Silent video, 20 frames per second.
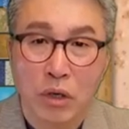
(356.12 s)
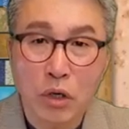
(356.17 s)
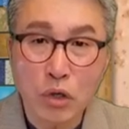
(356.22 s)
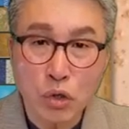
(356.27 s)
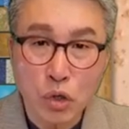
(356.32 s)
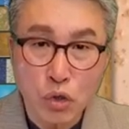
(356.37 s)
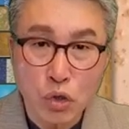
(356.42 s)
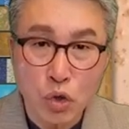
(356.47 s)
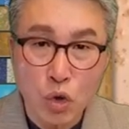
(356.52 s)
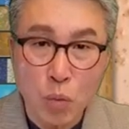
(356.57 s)
그
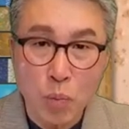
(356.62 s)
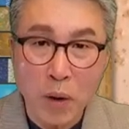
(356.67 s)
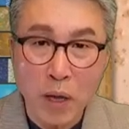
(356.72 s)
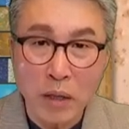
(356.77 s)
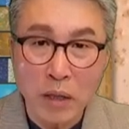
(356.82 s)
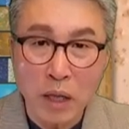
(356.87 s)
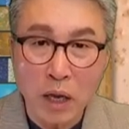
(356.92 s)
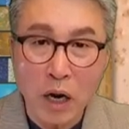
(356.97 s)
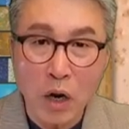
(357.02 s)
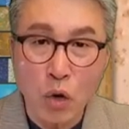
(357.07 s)
스스로
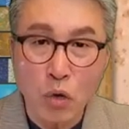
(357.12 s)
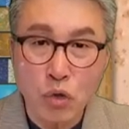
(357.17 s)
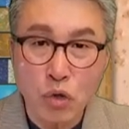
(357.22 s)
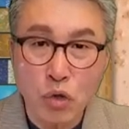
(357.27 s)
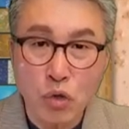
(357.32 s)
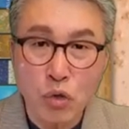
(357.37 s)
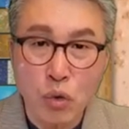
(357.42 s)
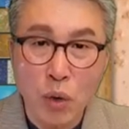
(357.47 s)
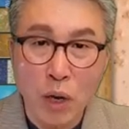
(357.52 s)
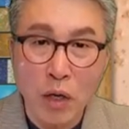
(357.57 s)
판단하고
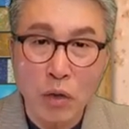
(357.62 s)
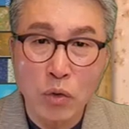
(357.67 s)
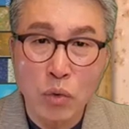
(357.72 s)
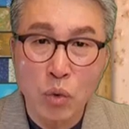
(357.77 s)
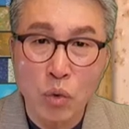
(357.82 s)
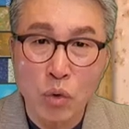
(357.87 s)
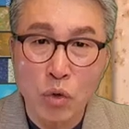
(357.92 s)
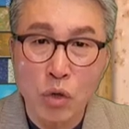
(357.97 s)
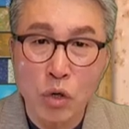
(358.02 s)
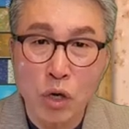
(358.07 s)
스스로
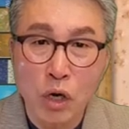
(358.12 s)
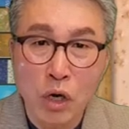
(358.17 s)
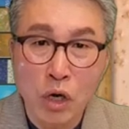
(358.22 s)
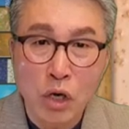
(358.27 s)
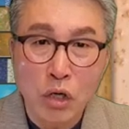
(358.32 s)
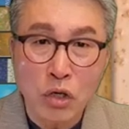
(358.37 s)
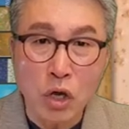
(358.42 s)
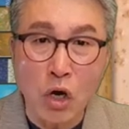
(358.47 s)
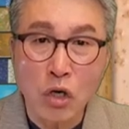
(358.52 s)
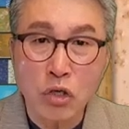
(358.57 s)
행동을
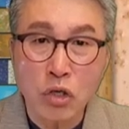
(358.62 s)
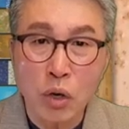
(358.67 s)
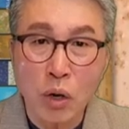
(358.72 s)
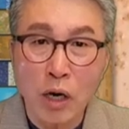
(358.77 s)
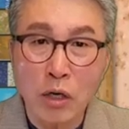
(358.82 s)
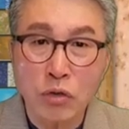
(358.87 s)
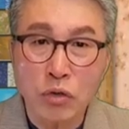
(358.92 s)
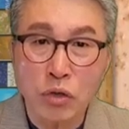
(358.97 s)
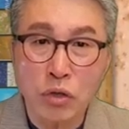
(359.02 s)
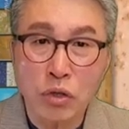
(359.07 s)

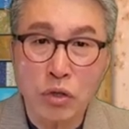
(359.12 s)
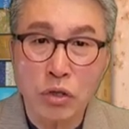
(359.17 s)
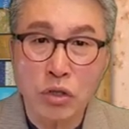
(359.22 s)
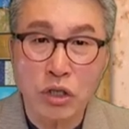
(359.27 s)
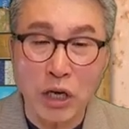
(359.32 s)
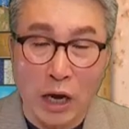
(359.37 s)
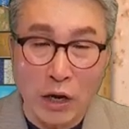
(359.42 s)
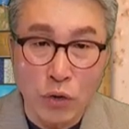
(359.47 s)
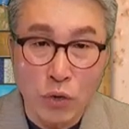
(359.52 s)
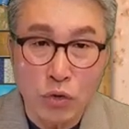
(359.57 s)
결정할 수 있는
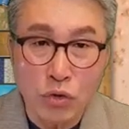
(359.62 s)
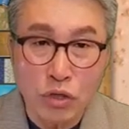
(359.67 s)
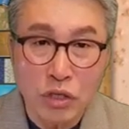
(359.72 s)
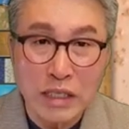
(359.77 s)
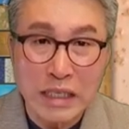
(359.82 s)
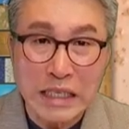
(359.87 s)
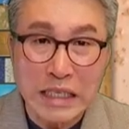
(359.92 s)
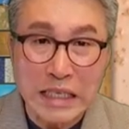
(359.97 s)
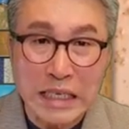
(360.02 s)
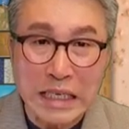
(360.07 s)
자유를
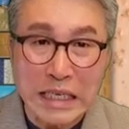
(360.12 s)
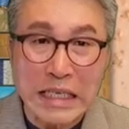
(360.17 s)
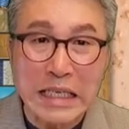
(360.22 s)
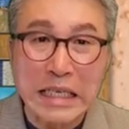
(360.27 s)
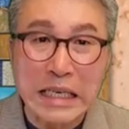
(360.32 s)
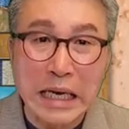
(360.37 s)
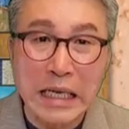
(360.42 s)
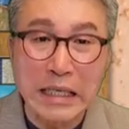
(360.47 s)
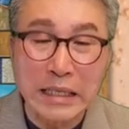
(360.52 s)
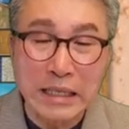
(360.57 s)
지닌
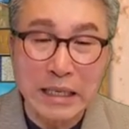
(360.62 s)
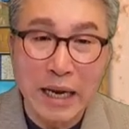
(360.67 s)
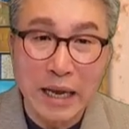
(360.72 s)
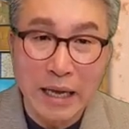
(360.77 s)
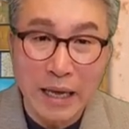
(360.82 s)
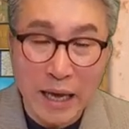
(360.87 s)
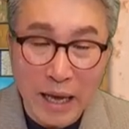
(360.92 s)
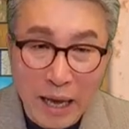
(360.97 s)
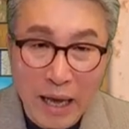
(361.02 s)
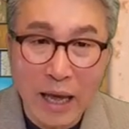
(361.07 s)

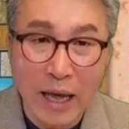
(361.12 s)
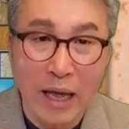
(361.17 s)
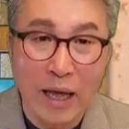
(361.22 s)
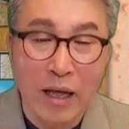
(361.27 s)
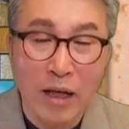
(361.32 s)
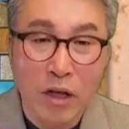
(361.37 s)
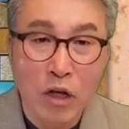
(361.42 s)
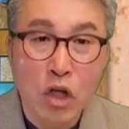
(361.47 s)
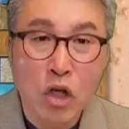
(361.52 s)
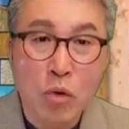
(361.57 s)

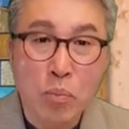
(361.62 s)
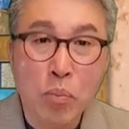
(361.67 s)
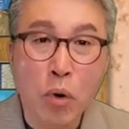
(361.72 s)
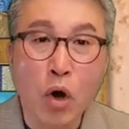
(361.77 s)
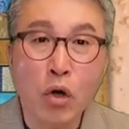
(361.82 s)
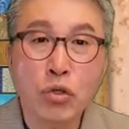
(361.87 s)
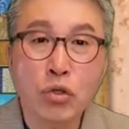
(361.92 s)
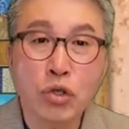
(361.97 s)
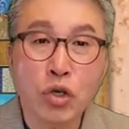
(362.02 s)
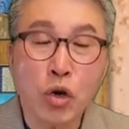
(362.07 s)
인간들에게
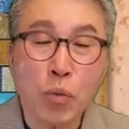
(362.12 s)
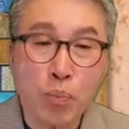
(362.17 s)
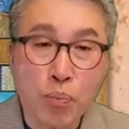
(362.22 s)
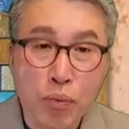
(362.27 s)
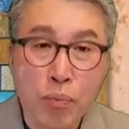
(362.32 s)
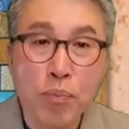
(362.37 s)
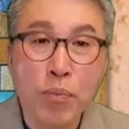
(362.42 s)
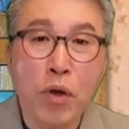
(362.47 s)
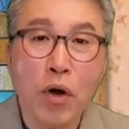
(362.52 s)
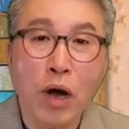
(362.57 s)
먼저
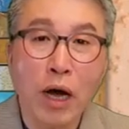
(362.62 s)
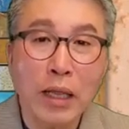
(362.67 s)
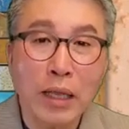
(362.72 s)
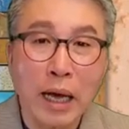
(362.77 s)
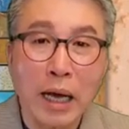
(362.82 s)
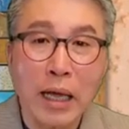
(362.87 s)
분명한